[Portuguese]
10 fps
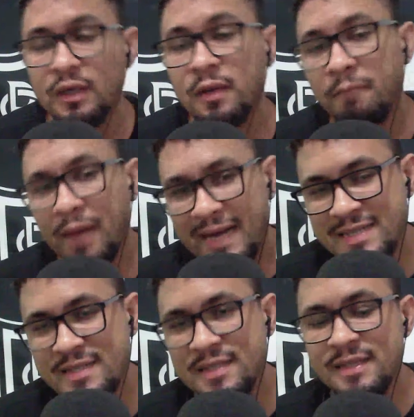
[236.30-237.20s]

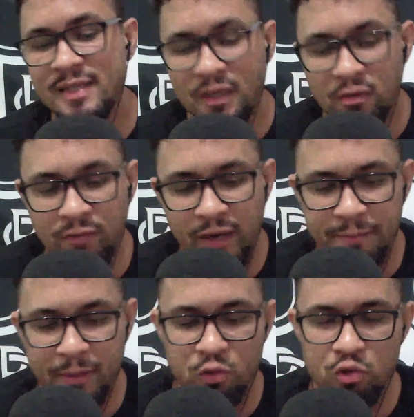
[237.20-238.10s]
mas não vai
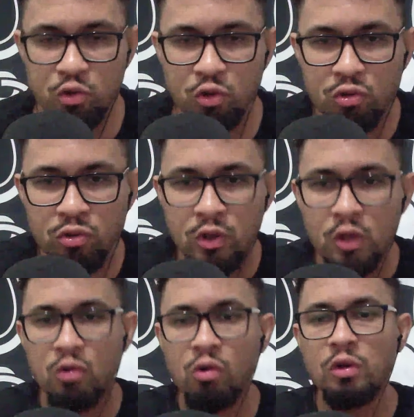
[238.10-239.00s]
para o jogo
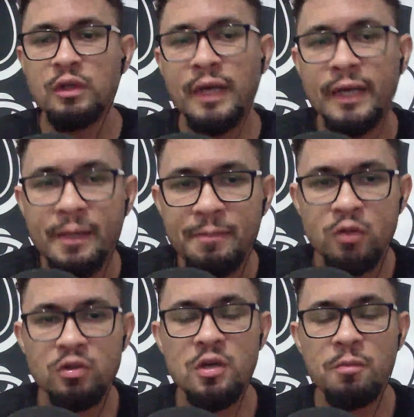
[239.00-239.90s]
contra a equipe do
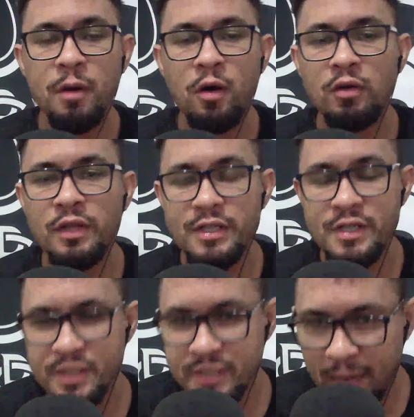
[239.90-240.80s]
São Paulo neste
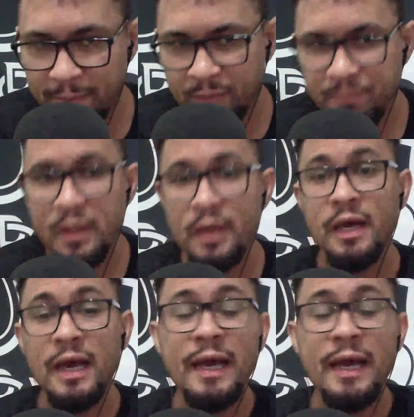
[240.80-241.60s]
sábado. Em